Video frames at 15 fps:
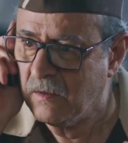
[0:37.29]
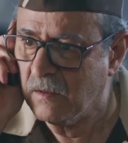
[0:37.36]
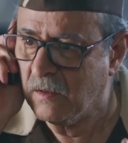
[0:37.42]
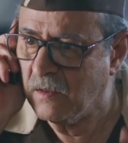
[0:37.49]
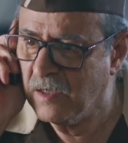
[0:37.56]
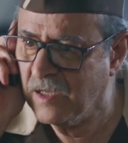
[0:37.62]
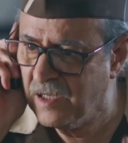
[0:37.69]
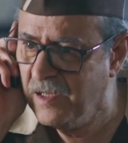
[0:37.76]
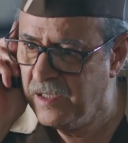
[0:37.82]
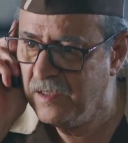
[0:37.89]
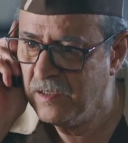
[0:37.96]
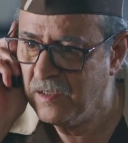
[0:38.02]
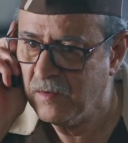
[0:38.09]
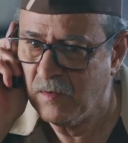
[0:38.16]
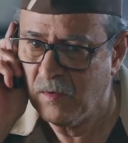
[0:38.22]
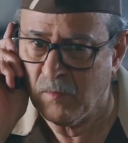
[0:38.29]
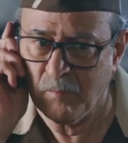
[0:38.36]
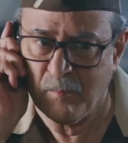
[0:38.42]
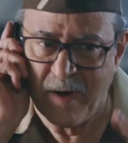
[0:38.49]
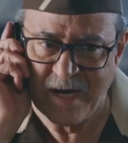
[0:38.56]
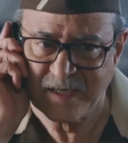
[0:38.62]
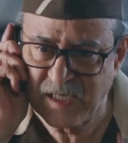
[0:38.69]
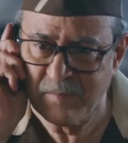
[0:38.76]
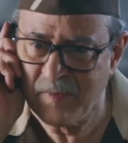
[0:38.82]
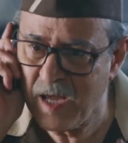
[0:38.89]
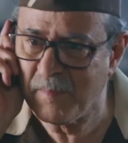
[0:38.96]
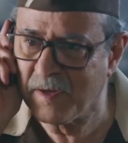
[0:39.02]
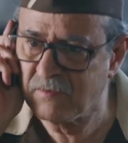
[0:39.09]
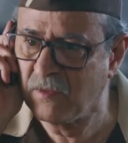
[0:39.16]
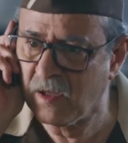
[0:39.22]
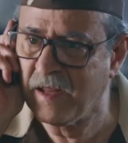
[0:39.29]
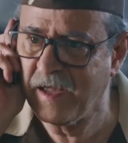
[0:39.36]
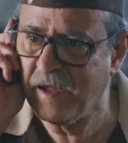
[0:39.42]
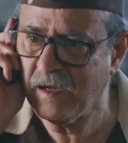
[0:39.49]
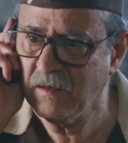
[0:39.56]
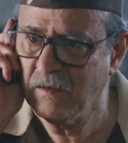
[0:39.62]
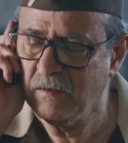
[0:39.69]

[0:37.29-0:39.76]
قولي لي باسم ايمت طلع؟